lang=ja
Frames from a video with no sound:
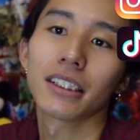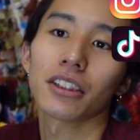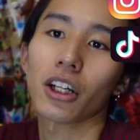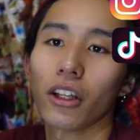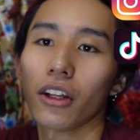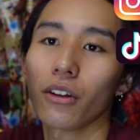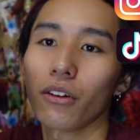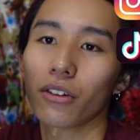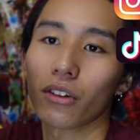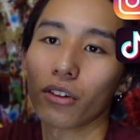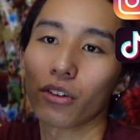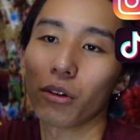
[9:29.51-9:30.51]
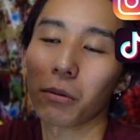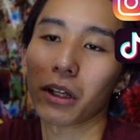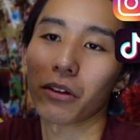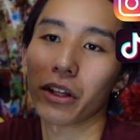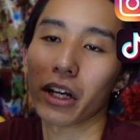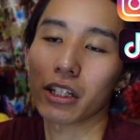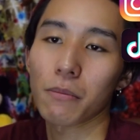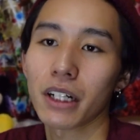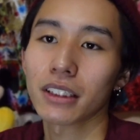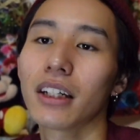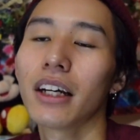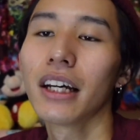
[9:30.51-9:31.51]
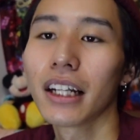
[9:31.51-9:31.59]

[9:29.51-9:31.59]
チャンネル登録とグッドボタンお願いします。